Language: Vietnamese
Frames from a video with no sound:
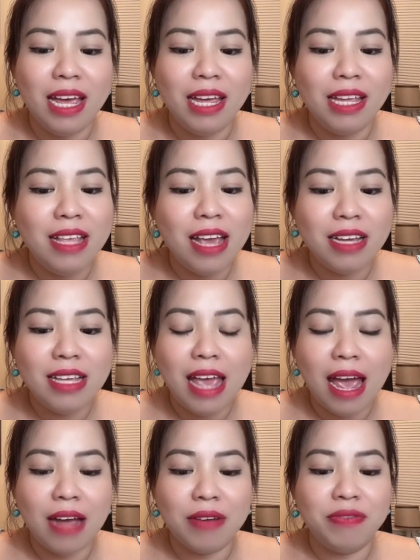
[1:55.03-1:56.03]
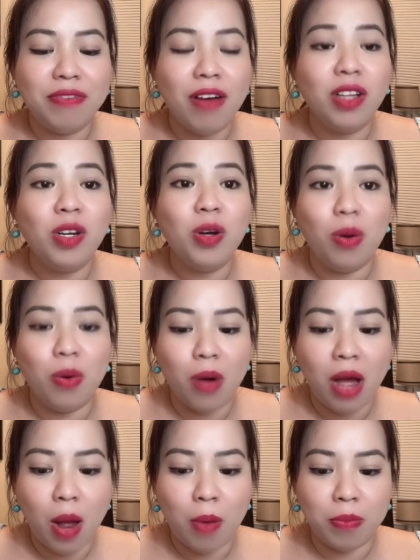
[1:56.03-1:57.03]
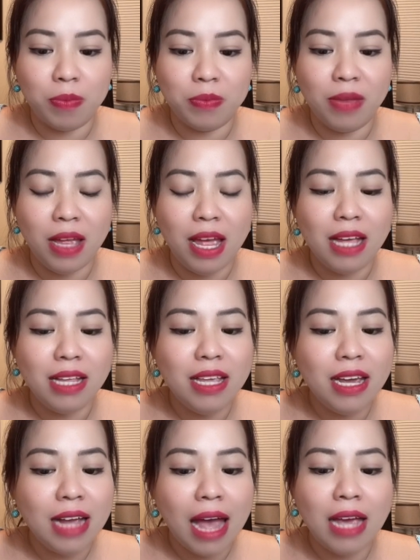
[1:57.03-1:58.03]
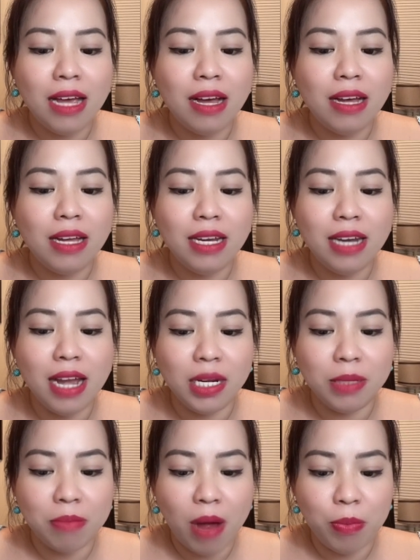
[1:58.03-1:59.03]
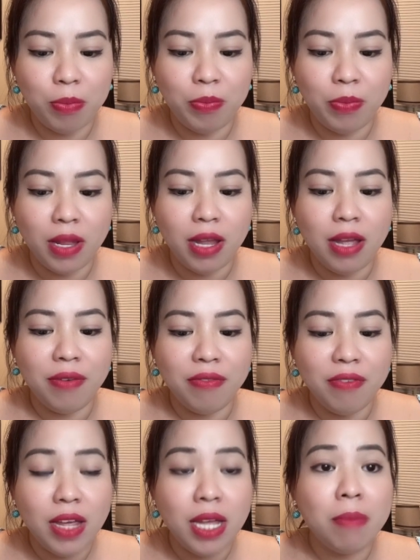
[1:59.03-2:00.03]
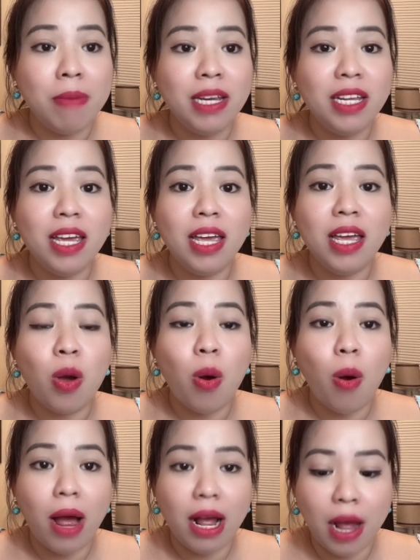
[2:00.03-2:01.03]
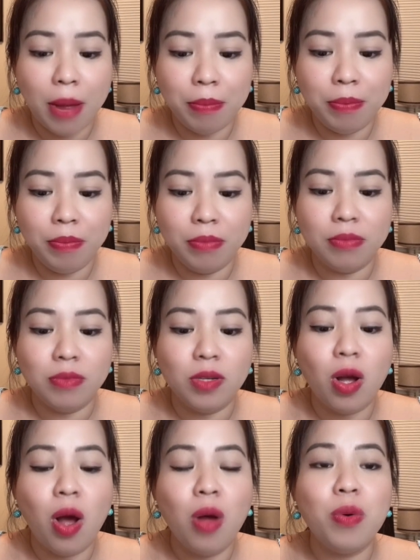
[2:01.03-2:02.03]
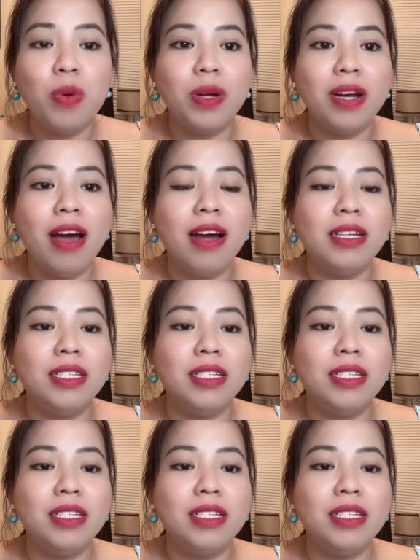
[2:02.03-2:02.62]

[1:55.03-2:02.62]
Nhân gian phấn lụa hồng Nhưng ai ơi đừng mong Vì bên kia hoa gấm Có cuộc đời